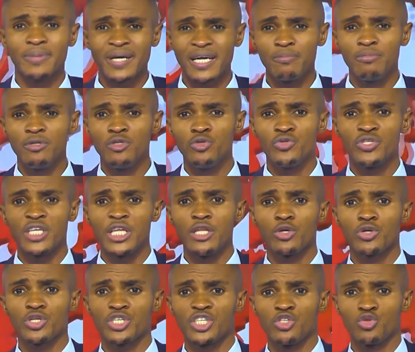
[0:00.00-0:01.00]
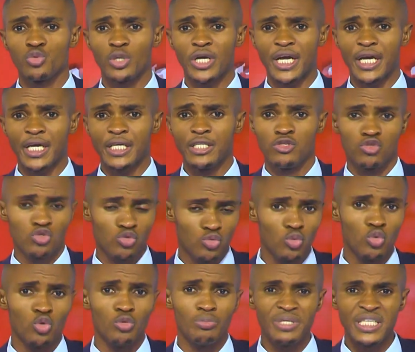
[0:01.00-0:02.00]
brebis du Seigneur Jésus-Christ, sous
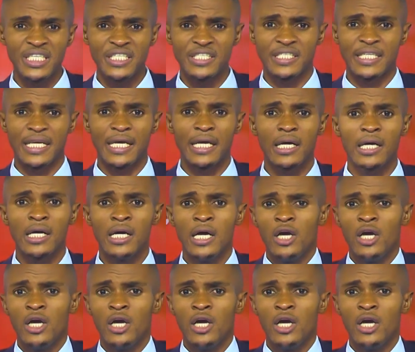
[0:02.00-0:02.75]
le ministère